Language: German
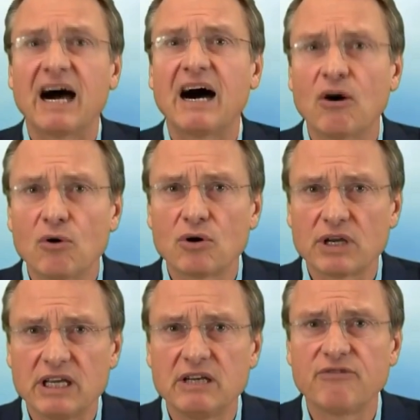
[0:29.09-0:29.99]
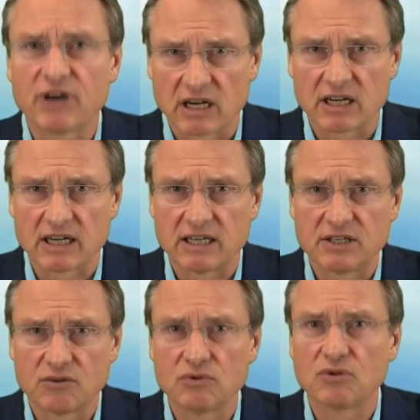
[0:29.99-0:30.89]
Auch in
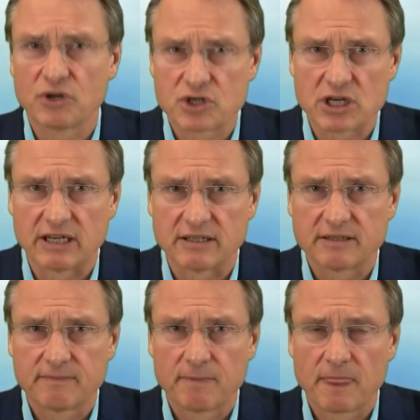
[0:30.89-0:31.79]
Frankreich und Deutschland.